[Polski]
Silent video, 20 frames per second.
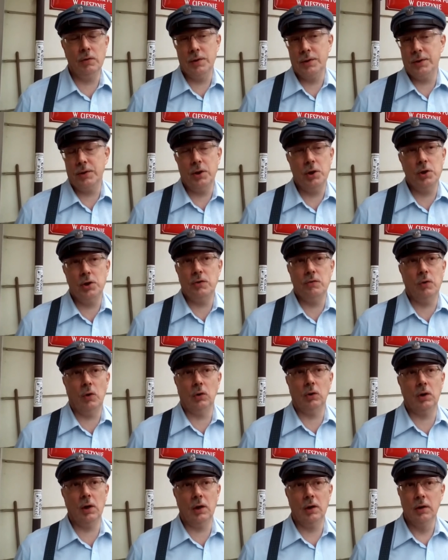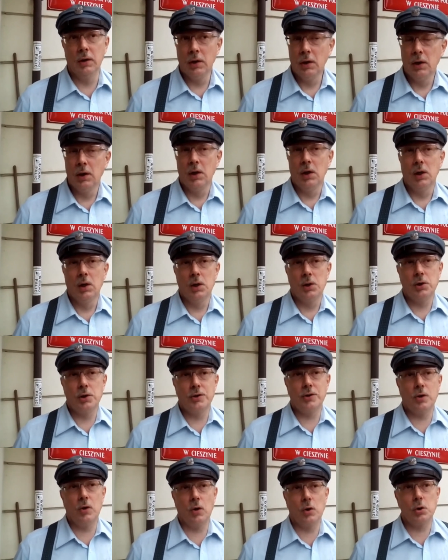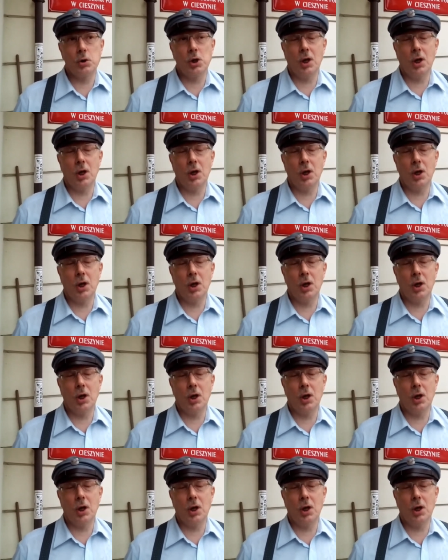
więc nie dziwota, że skoro